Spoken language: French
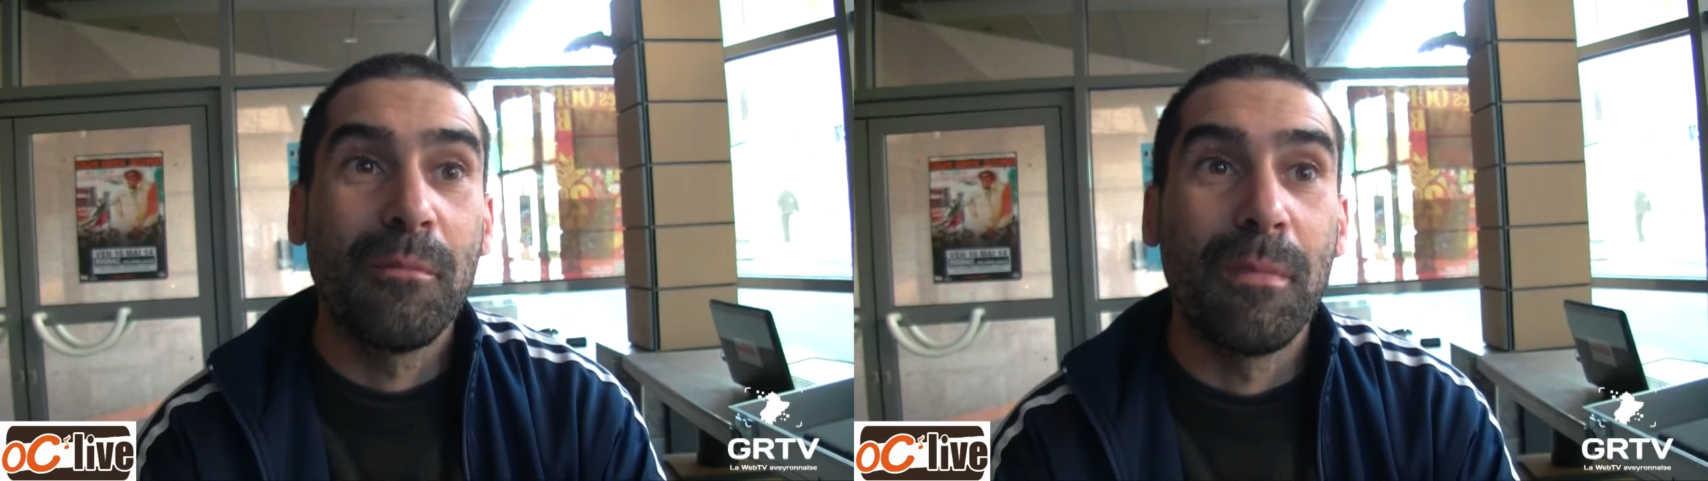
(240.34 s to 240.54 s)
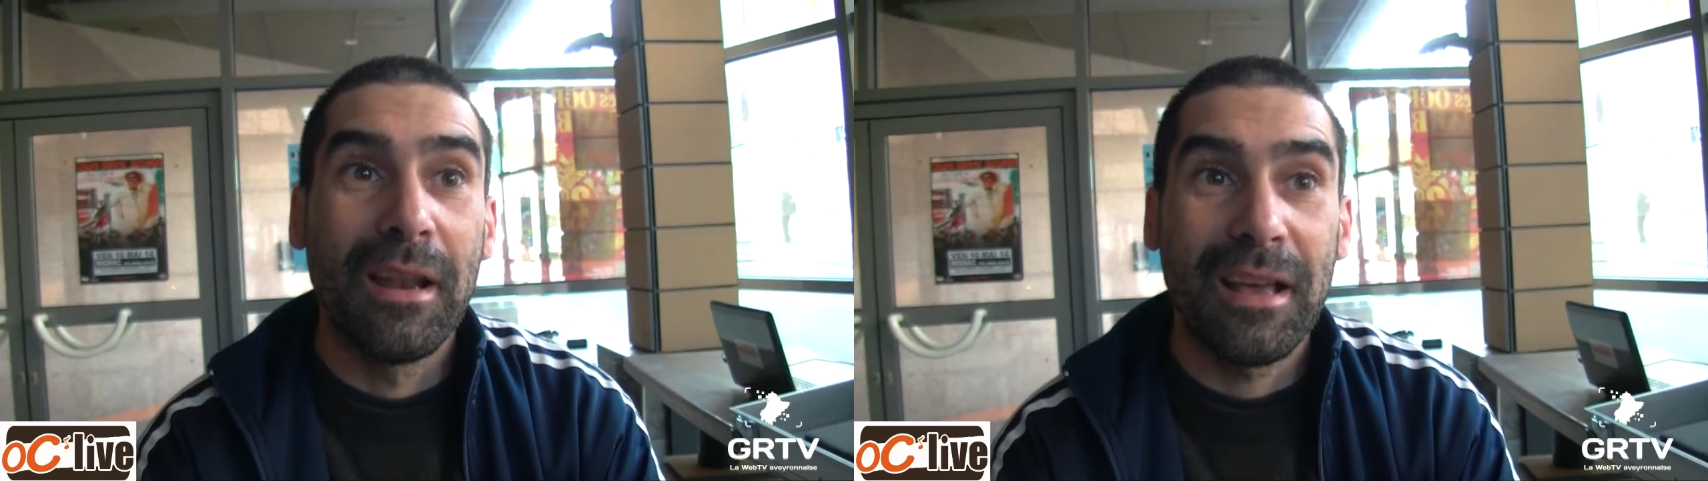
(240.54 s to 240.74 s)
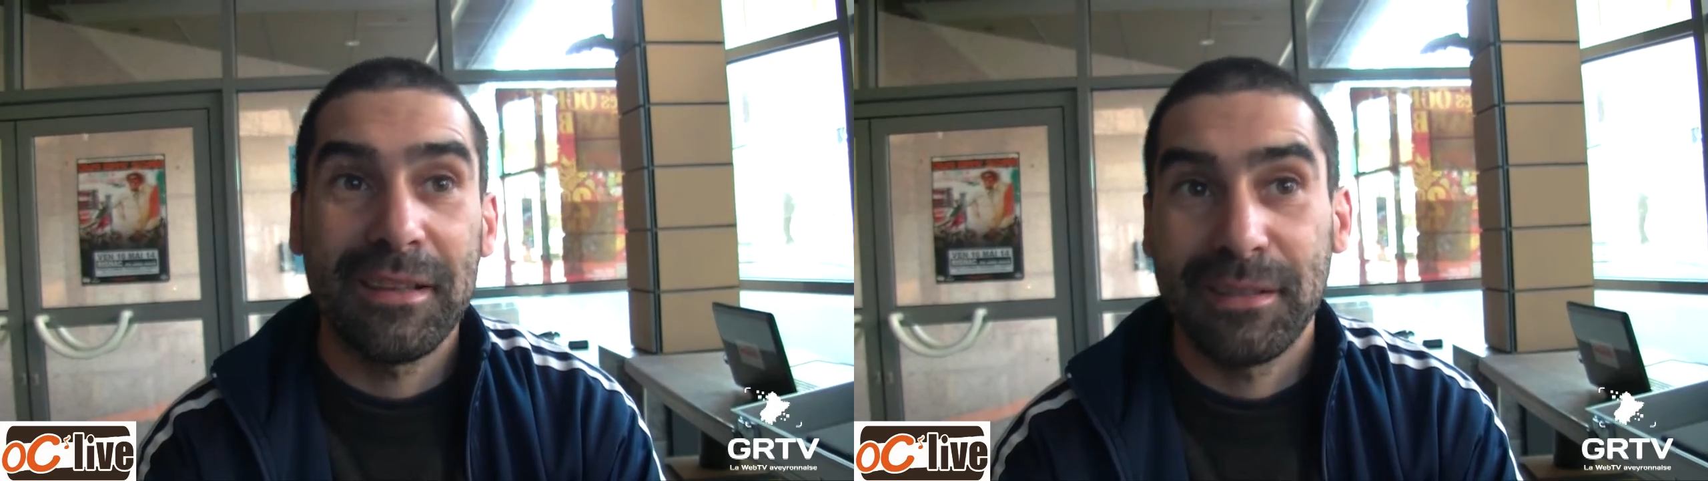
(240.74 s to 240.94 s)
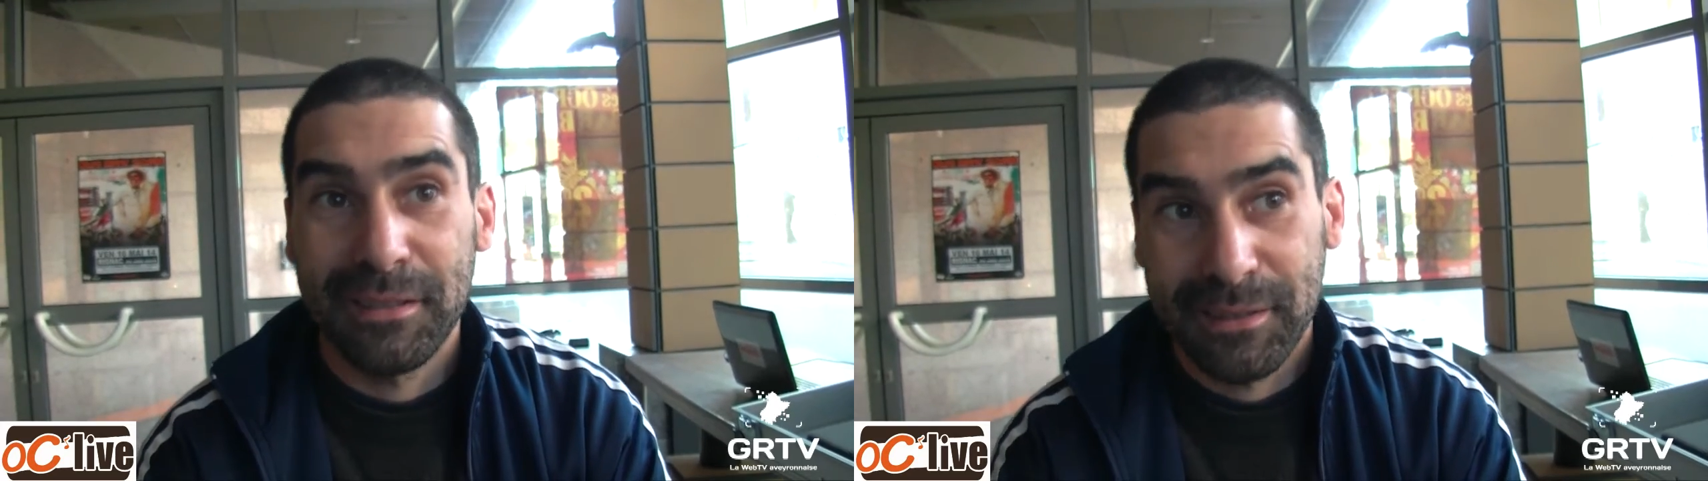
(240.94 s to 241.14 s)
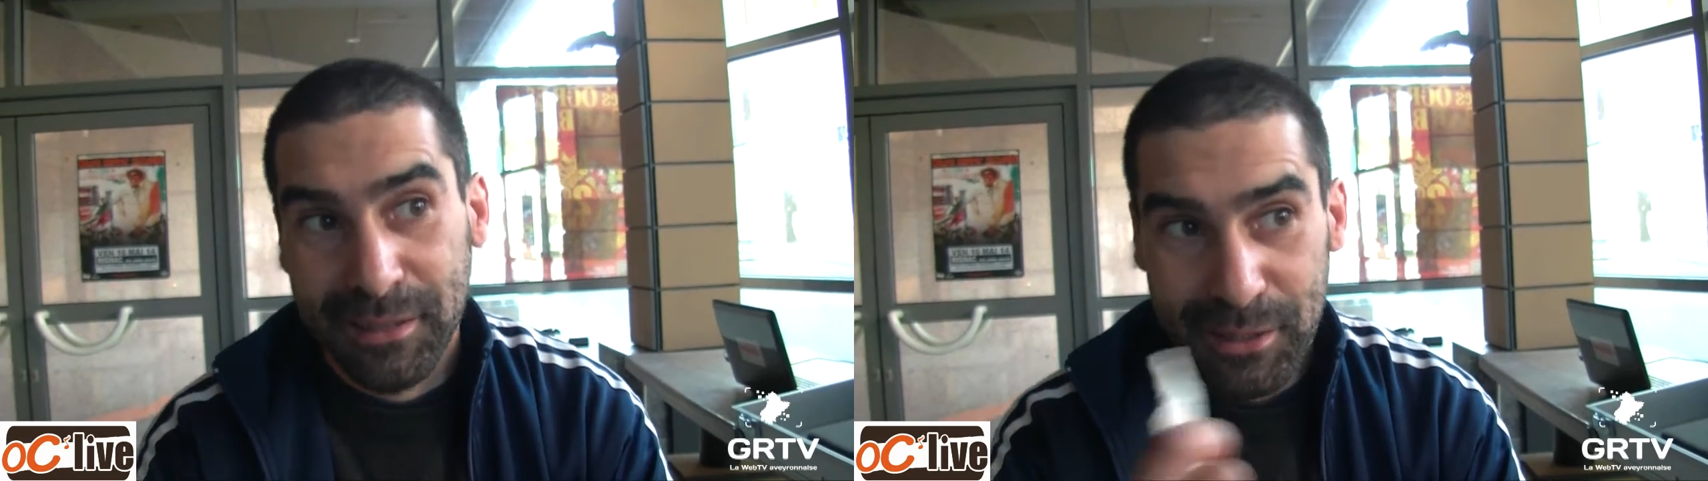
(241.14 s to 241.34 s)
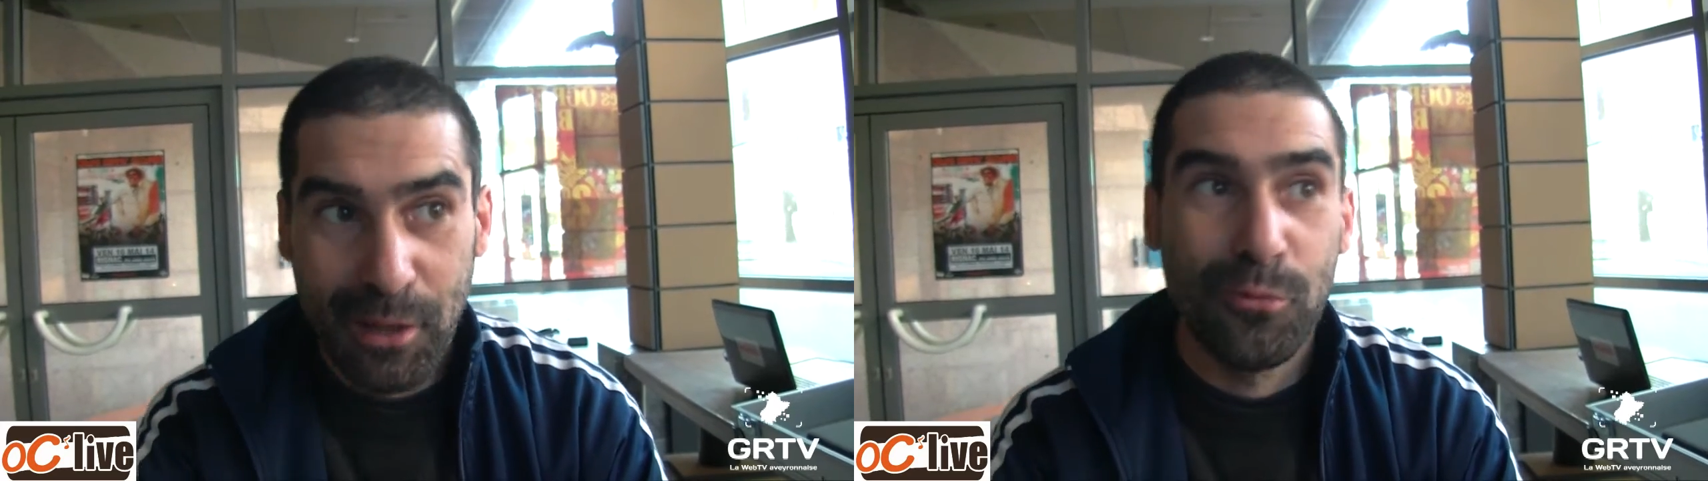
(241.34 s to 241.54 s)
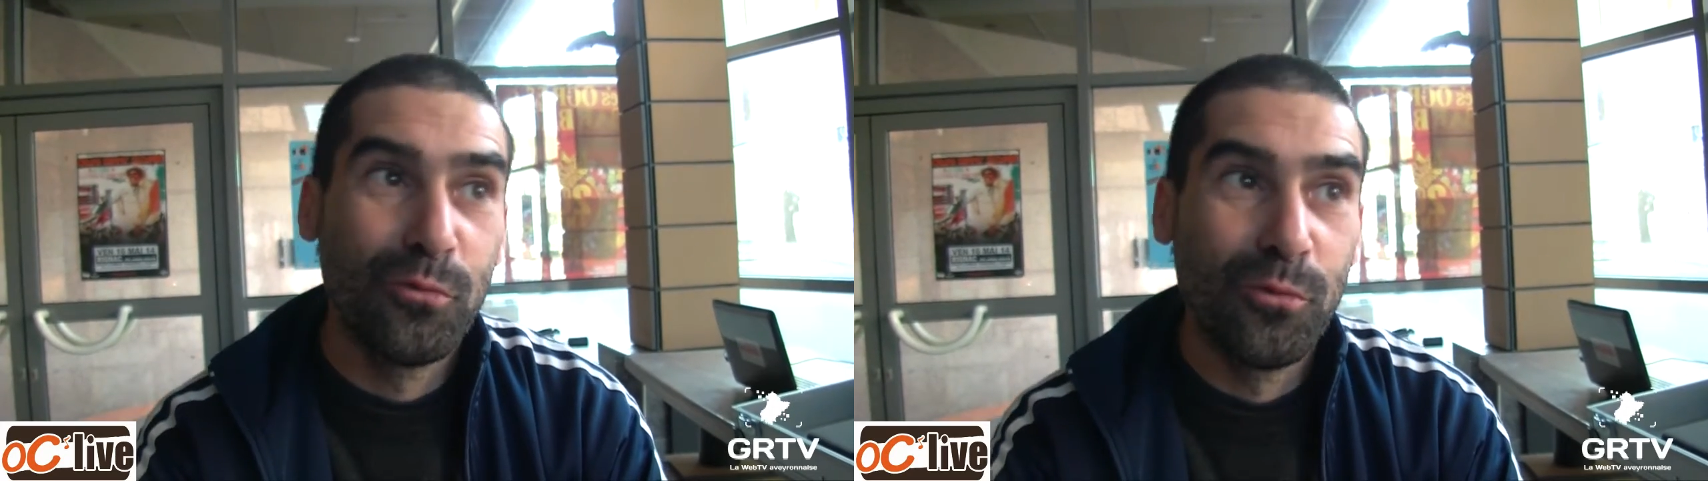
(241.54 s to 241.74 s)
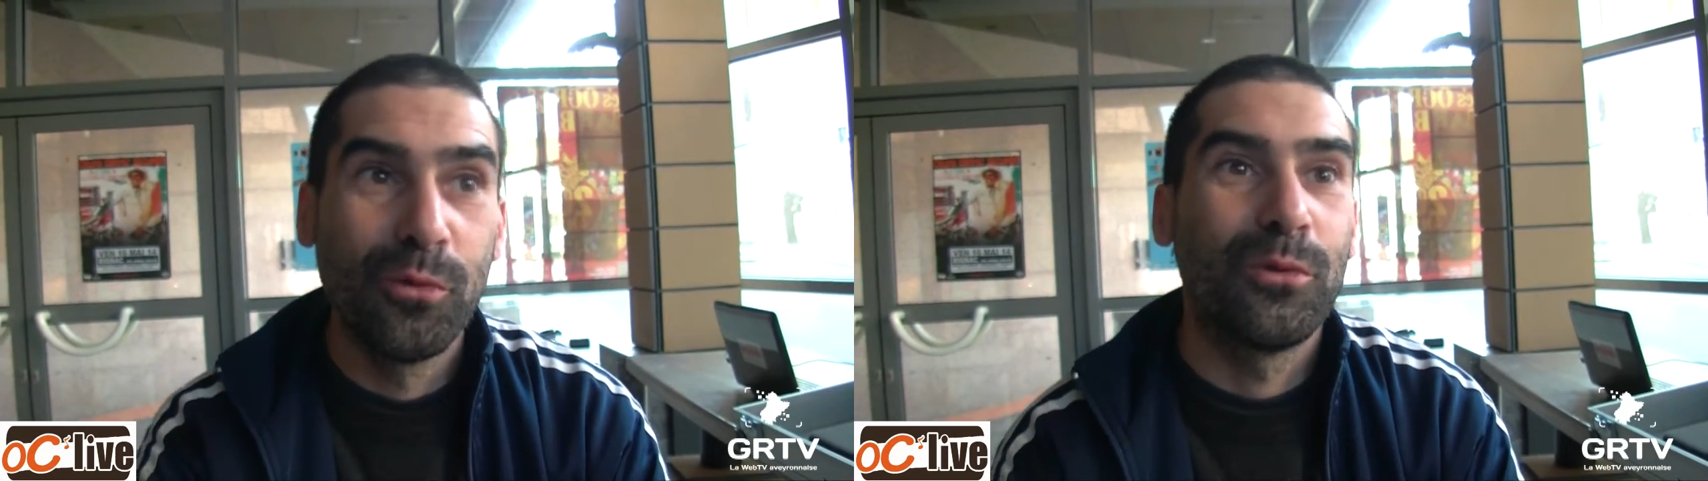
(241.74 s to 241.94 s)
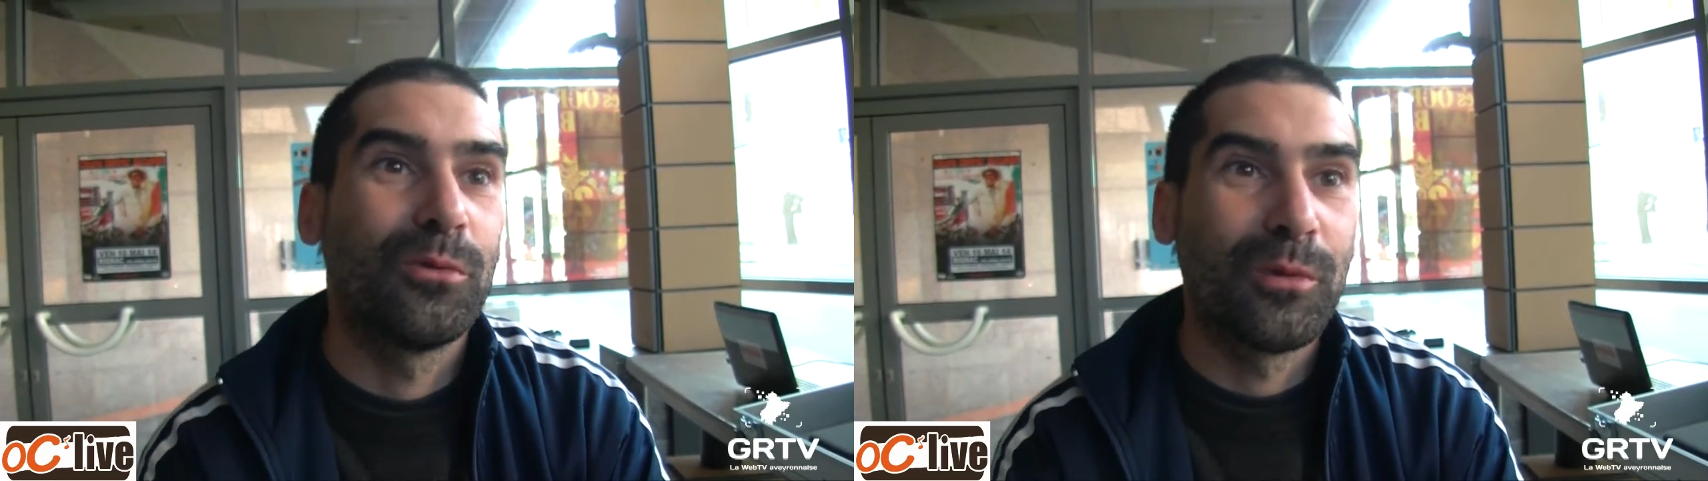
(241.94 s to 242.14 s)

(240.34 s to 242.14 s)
Mais là, déjà, nous, euh,